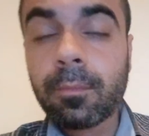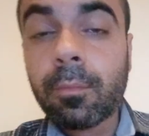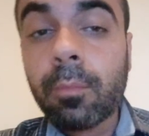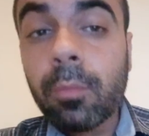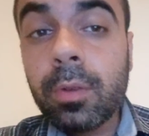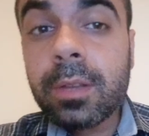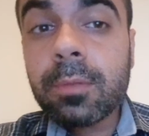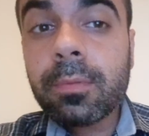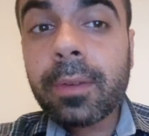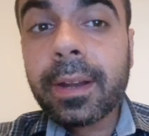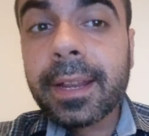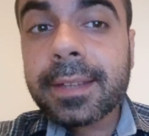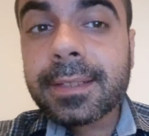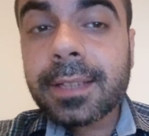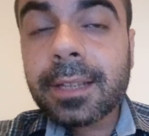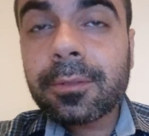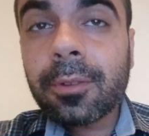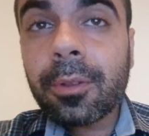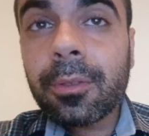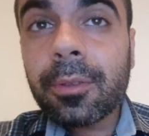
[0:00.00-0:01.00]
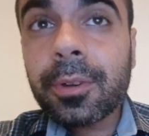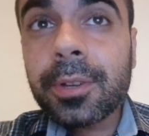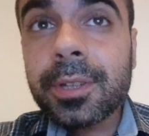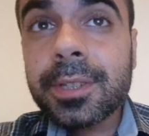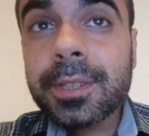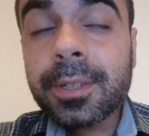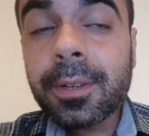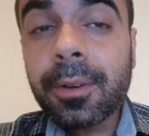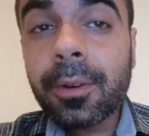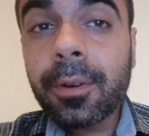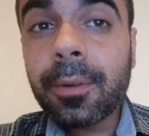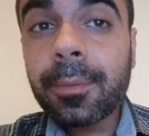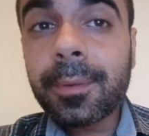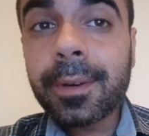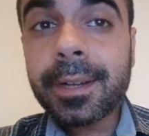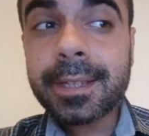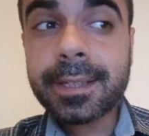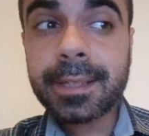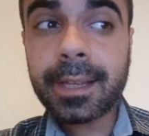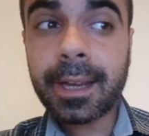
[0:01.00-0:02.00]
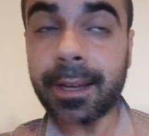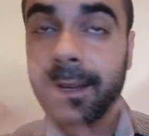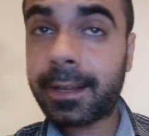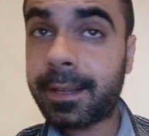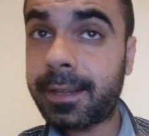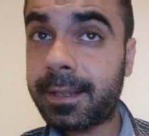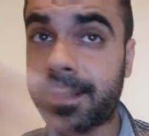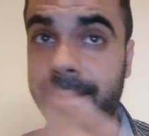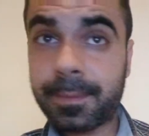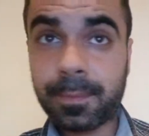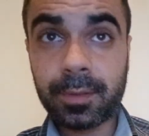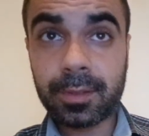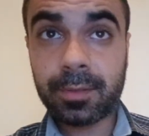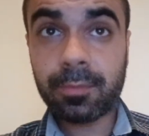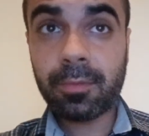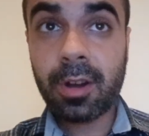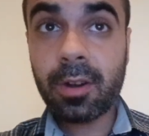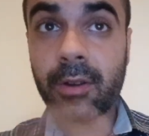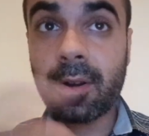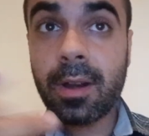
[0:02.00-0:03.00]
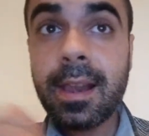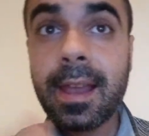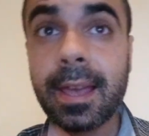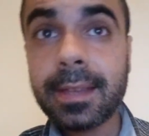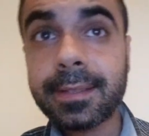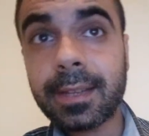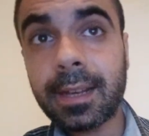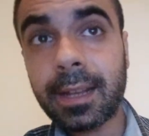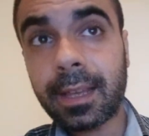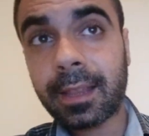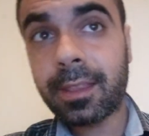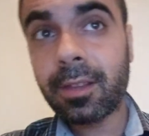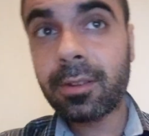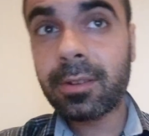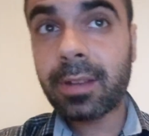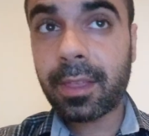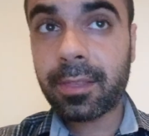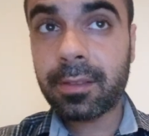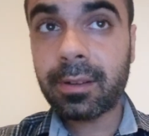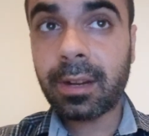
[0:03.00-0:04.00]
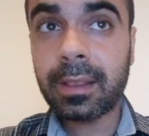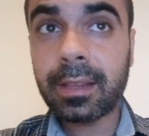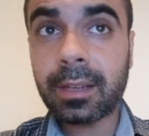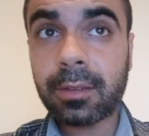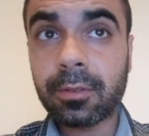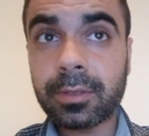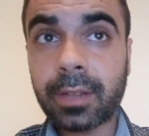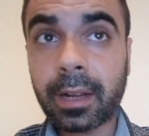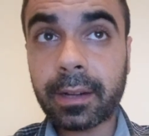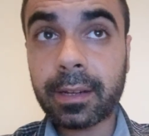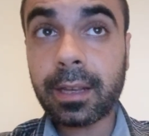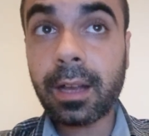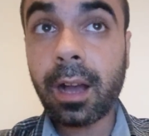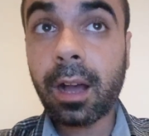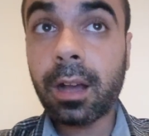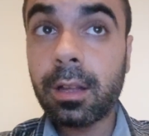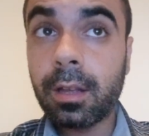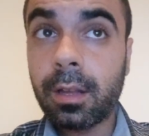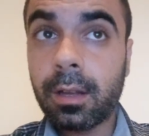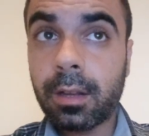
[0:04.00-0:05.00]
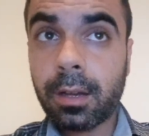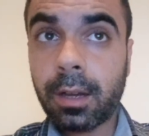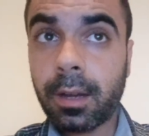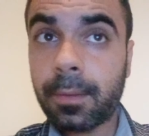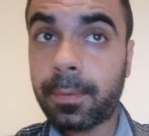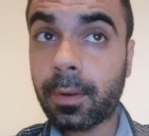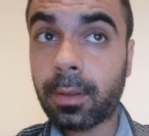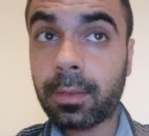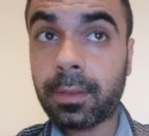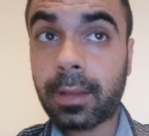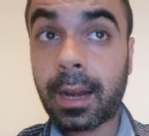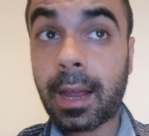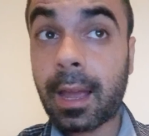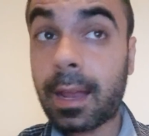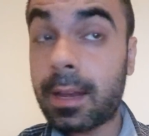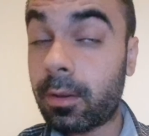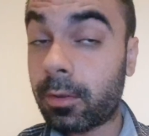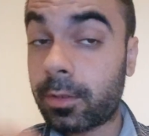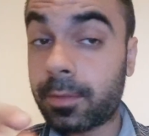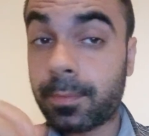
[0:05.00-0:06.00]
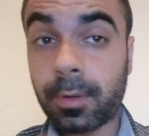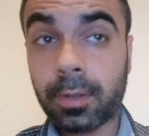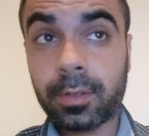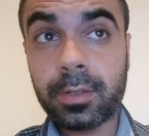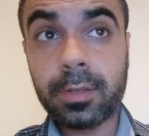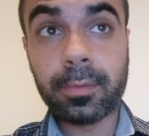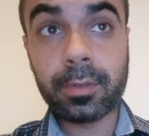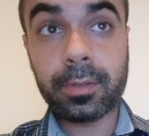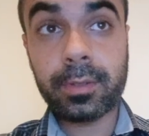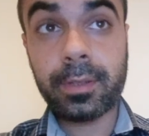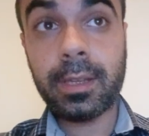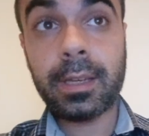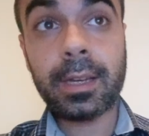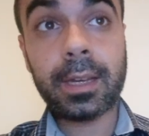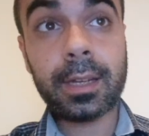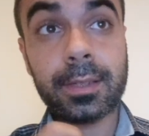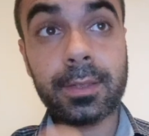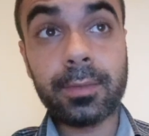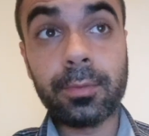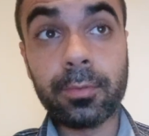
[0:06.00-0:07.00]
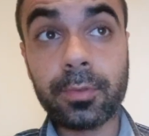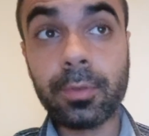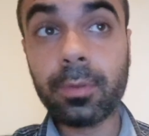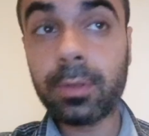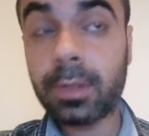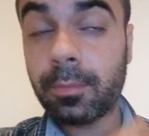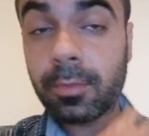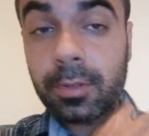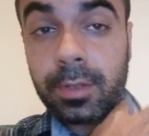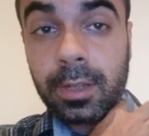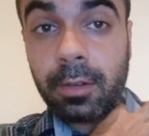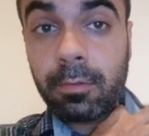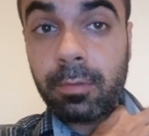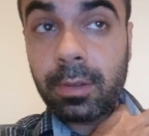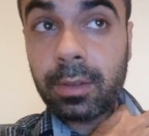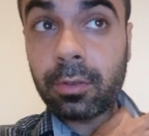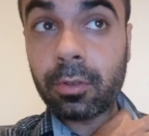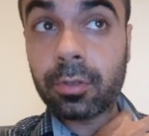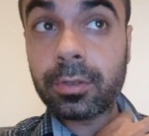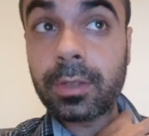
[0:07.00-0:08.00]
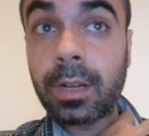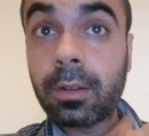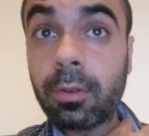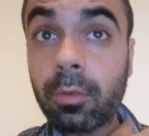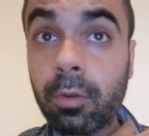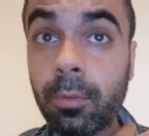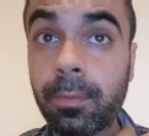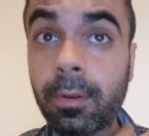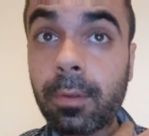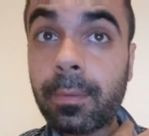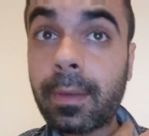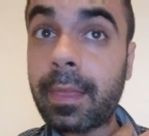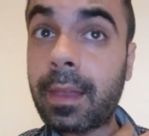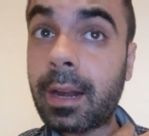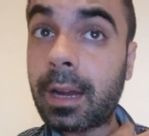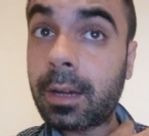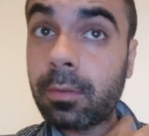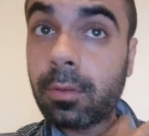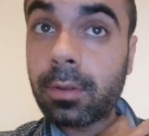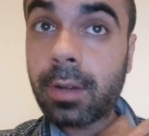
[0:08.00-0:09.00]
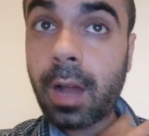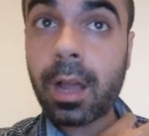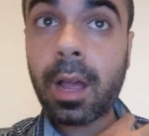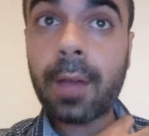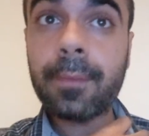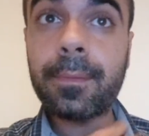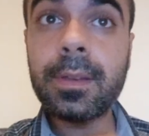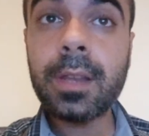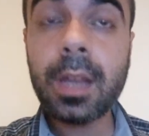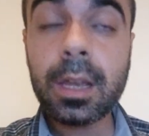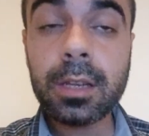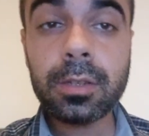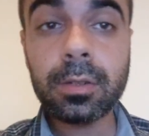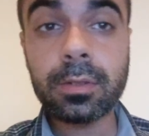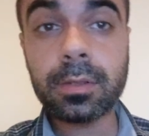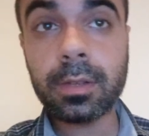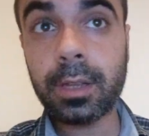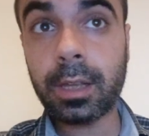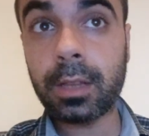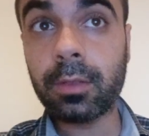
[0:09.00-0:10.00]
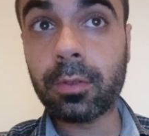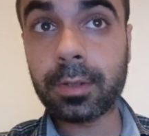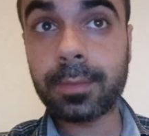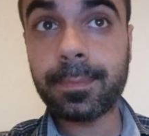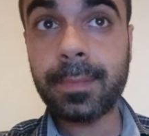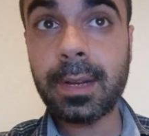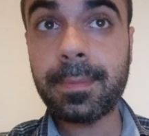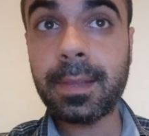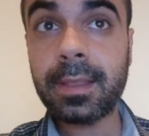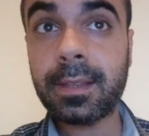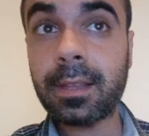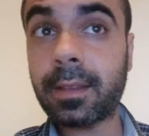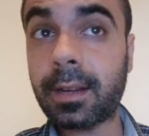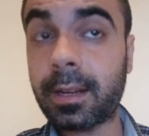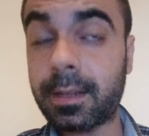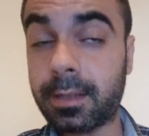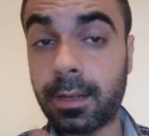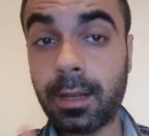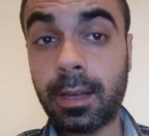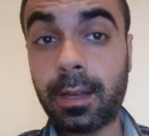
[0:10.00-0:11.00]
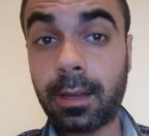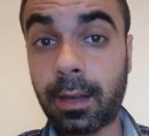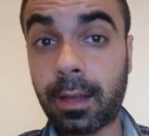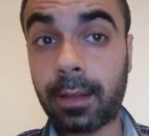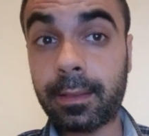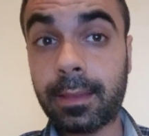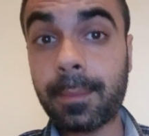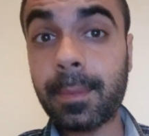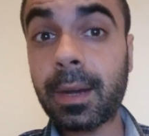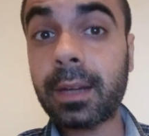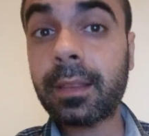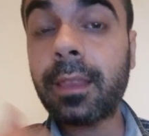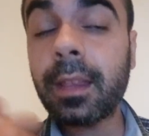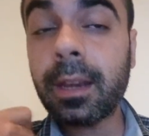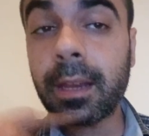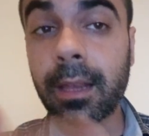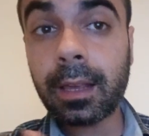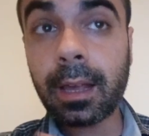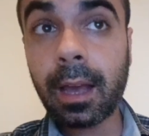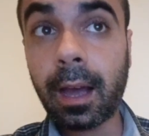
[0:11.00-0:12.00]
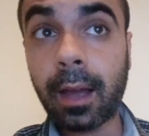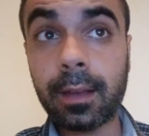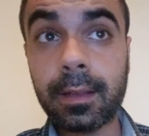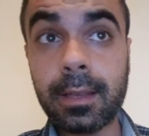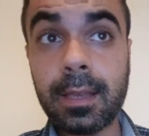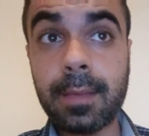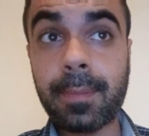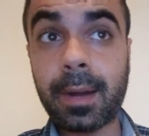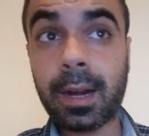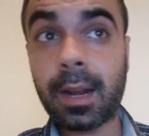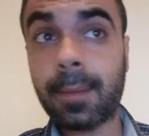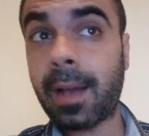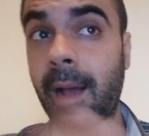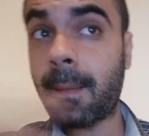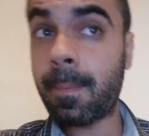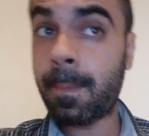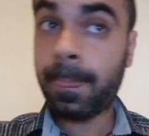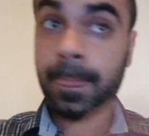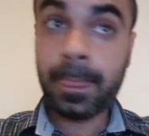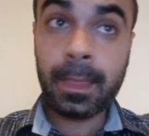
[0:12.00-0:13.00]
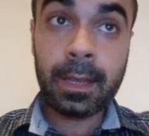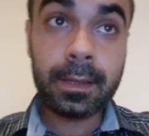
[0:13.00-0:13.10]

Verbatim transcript: Muy buenas a todos, ¿cómo estáis? Pues bueno, la selección nacional de Costa Rica afrontará en los próximos días sus últimos encuentros del Grupo B de la CONCACAF Nations League 2023 ante Martinica y Panamá.